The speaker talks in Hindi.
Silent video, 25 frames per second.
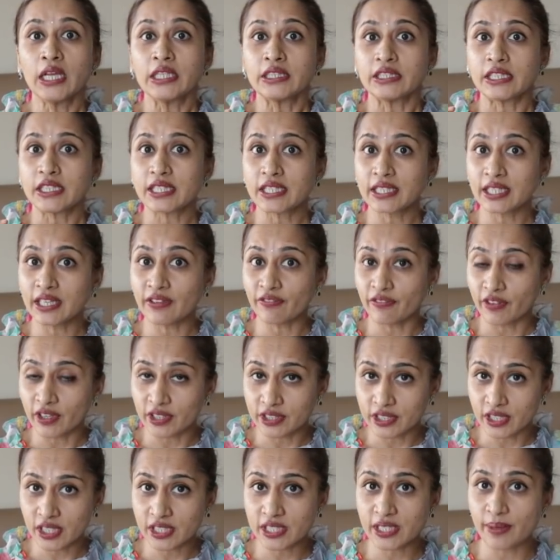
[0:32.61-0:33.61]
जिसकी
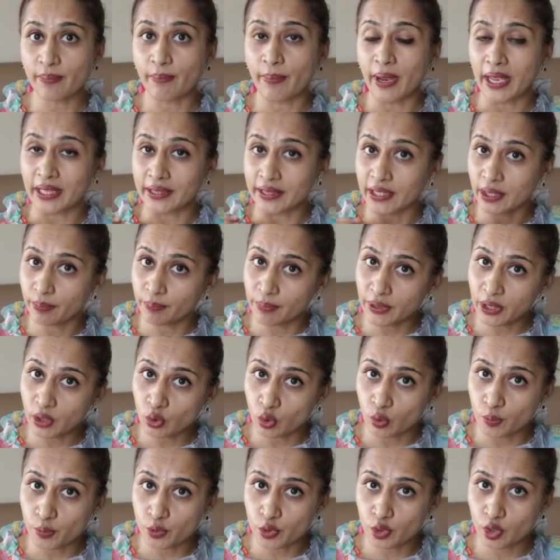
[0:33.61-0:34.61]
वजह से मेहंदी भी
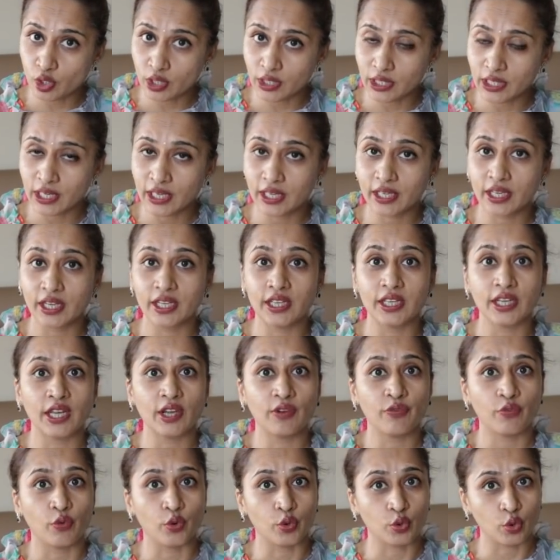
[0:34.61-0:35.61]
खूबसूरत लग रही है
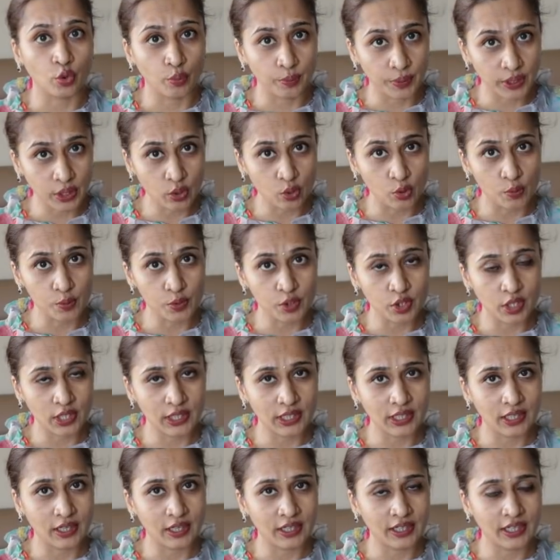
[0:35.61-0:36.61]
फ़ोटो भी
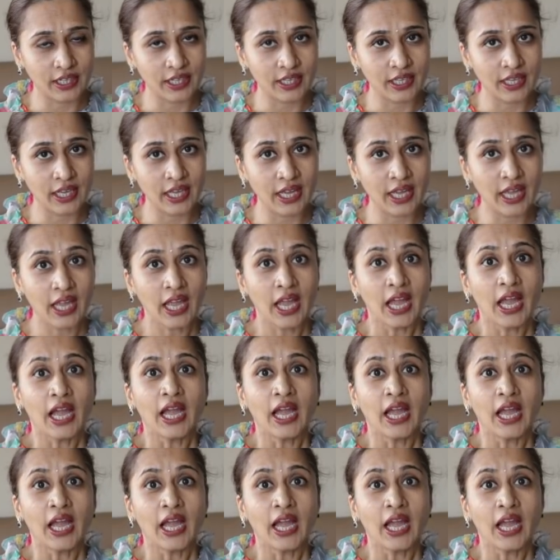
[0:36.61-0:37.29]
खूबसूरत लग रही है